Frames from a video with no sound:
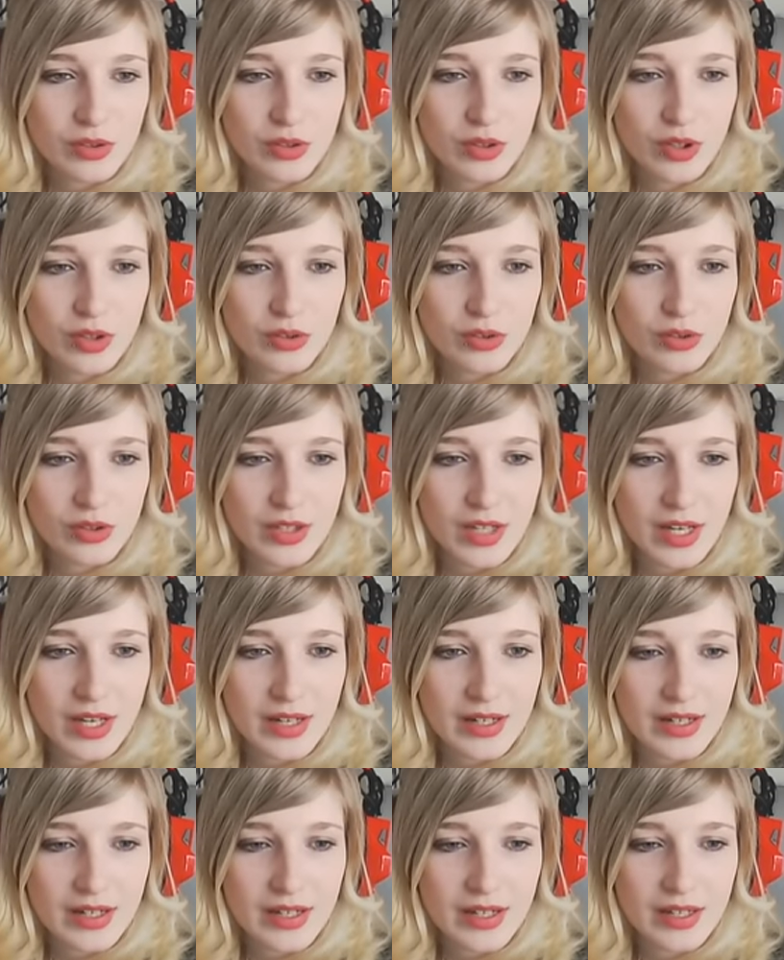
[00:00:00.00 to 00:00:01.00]
euh, notre
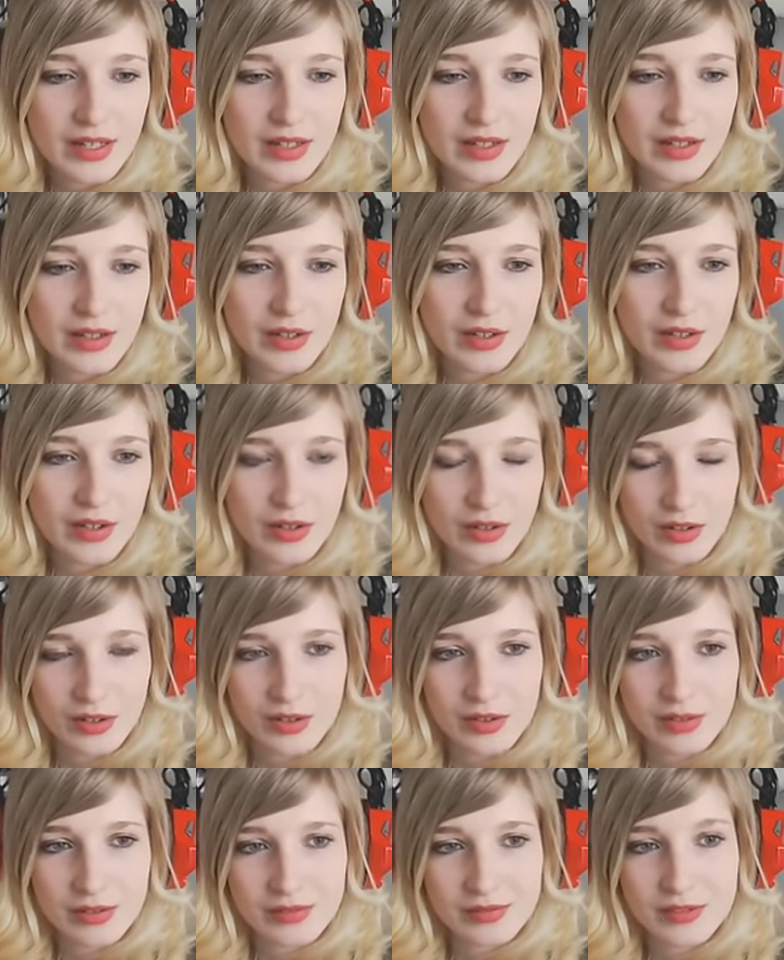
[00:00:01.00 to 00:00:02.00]
Harley,
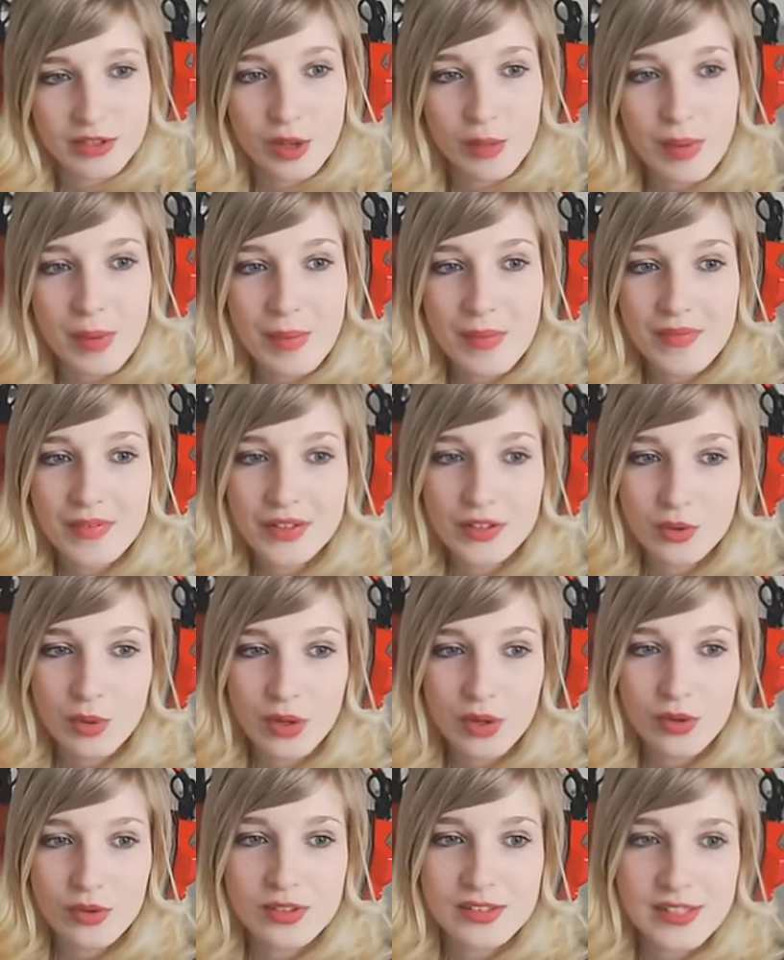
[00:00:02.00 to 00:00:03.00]
quand même avec trois
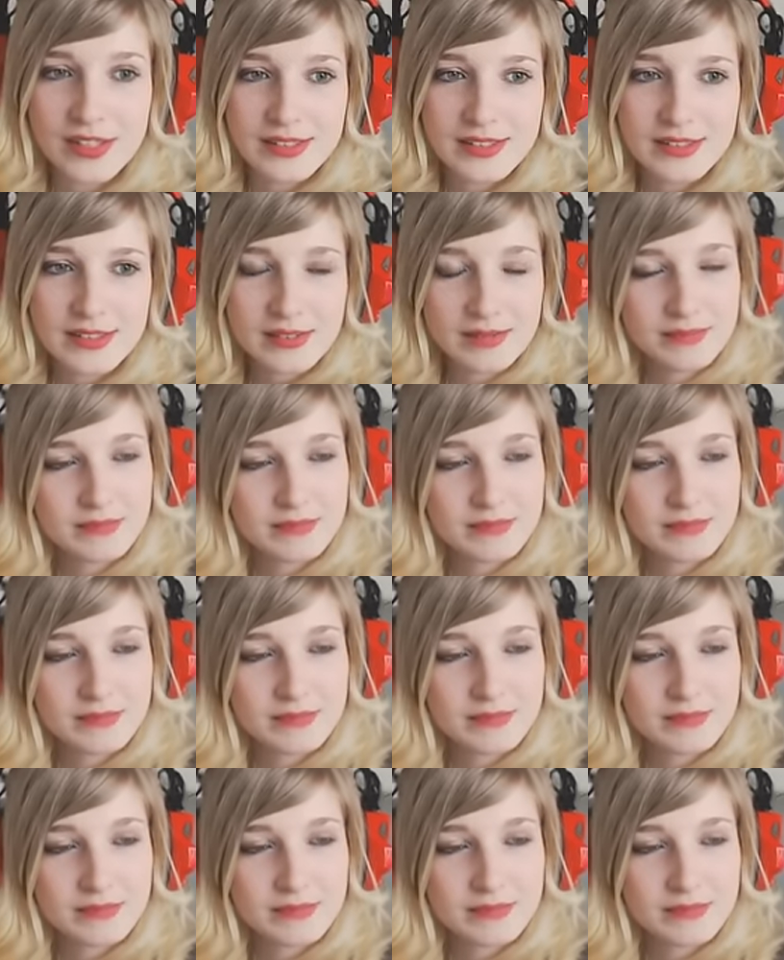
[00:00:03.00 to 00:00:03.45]
grossesses,